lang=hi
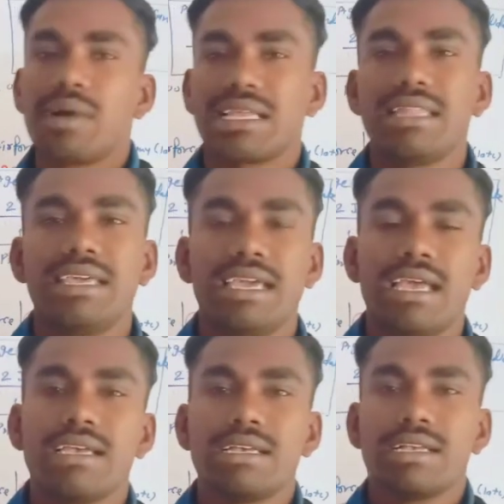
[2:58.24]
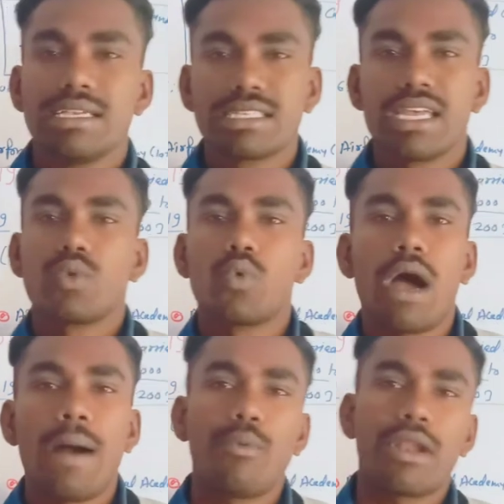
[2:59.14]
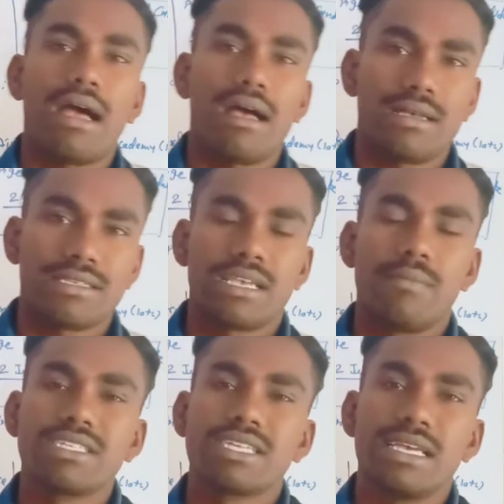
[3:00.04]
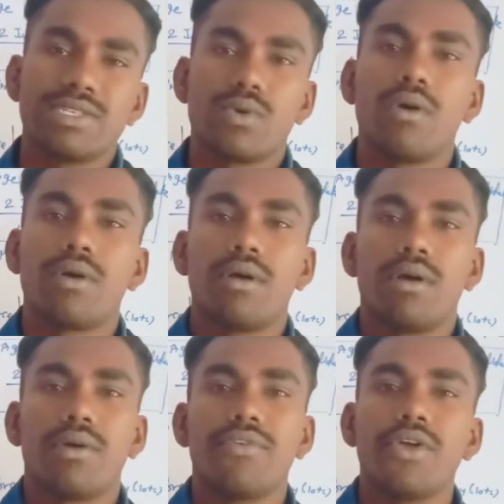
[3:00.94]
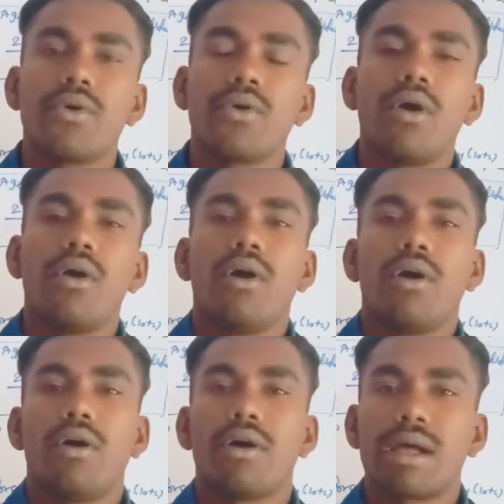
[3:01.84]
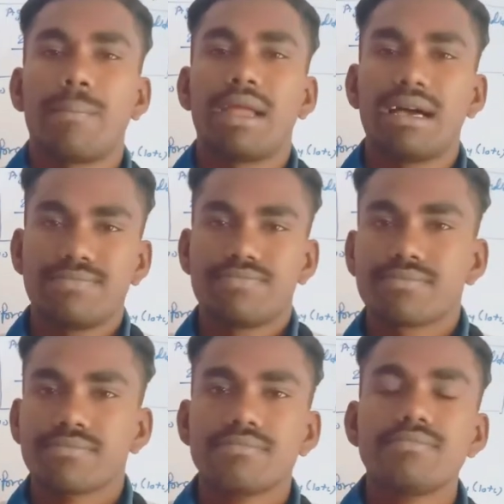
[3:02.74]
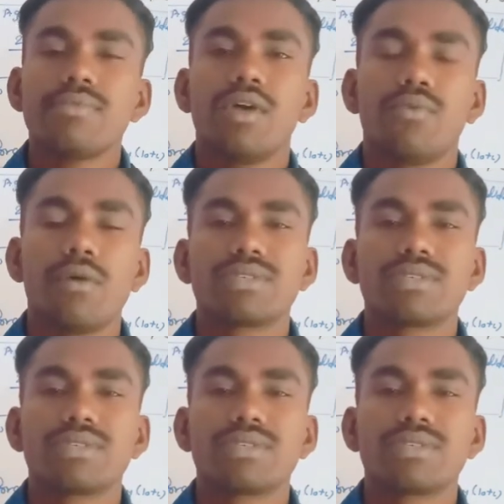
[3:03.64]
बता दी है इसके थ्रू आप पूरा समझ के इसको वीडियो को और अपना फॉर्म